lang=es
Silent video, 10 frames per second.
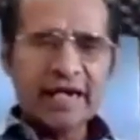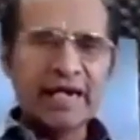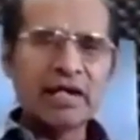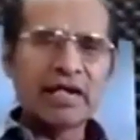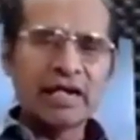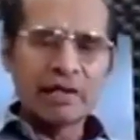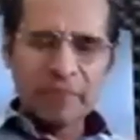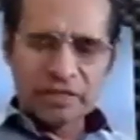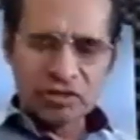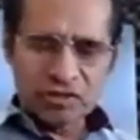a la
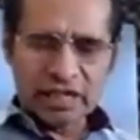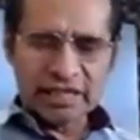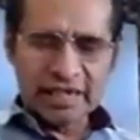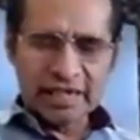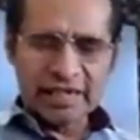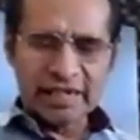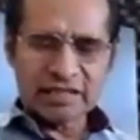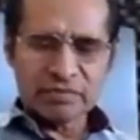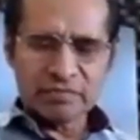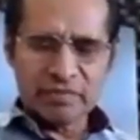preciosa de
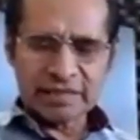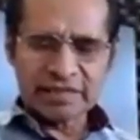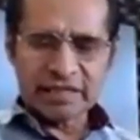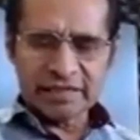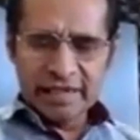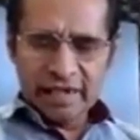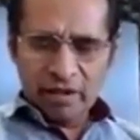Ángeles Marcet,